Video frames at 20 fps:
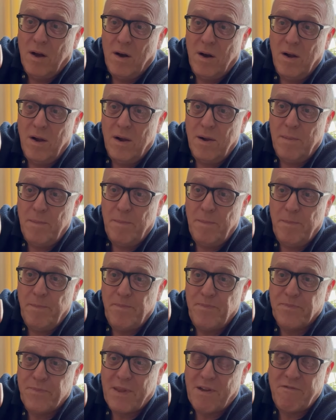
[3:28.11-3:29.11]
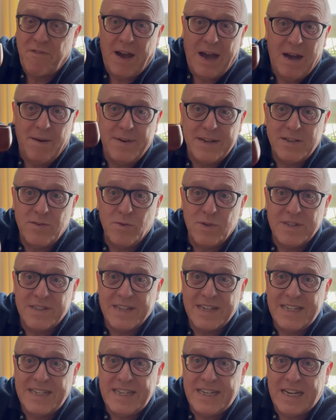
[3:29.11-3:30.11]
Ähm, Verarbeitung ist
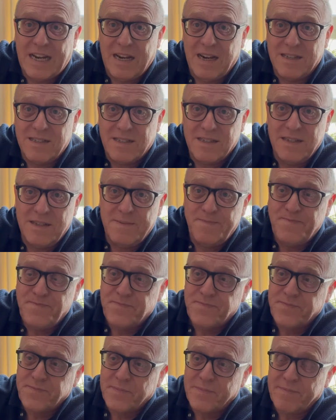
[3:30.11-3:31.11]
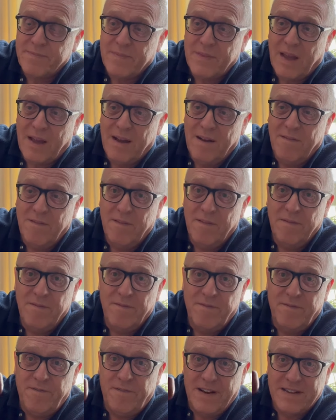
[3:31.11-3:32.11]
richtig klasse.
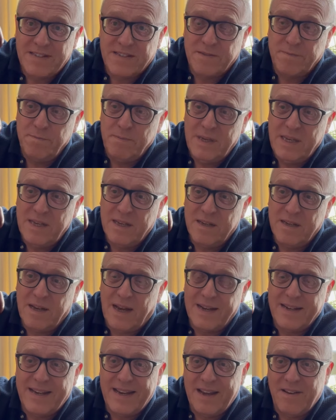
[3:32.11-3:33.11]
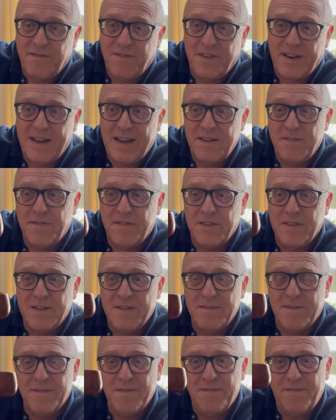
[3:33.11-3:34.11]
Was mir an der Pfeife,
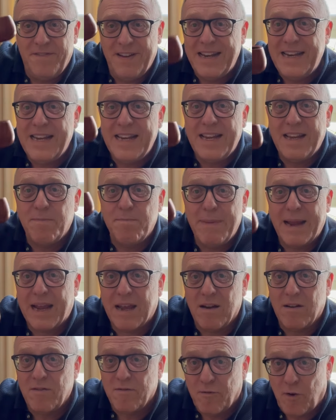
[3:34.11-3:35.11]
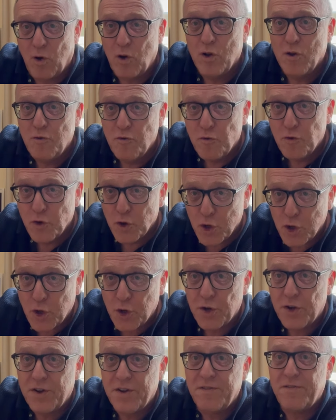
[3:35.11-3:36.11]
wenn ich meckern wollen
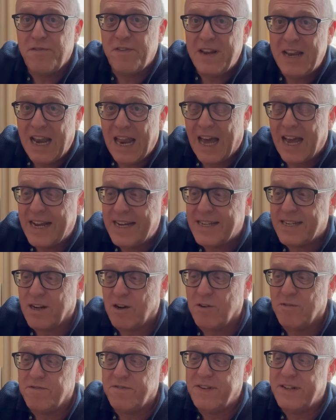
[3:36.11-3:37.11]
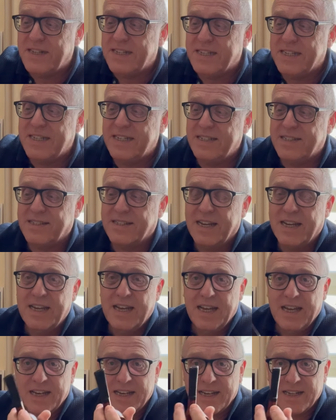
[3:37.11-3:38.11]
würde, vielleicht auffällt, ist,
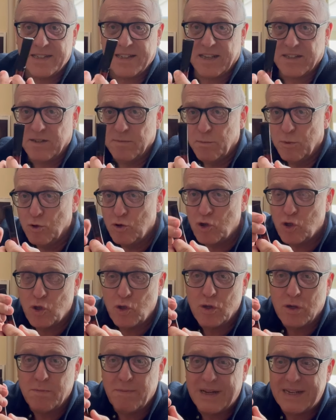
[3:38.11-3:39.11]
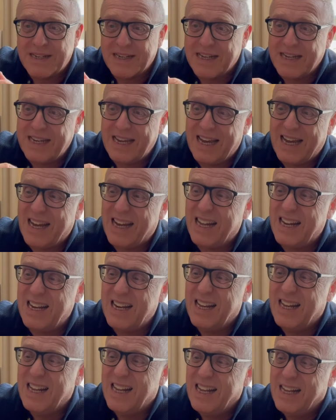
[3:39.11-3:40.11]
dass das Mundstückmaterial,
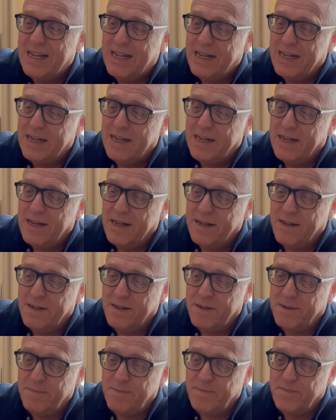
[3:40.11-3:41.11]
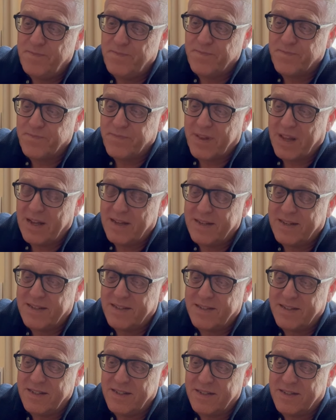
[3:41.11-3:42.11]
ähm,
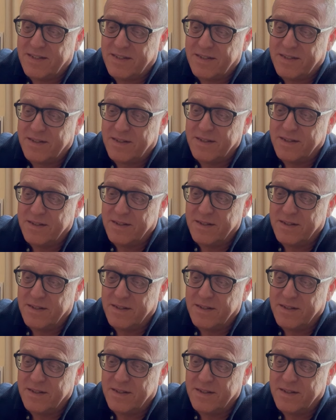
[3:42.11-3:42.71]
das ist äh,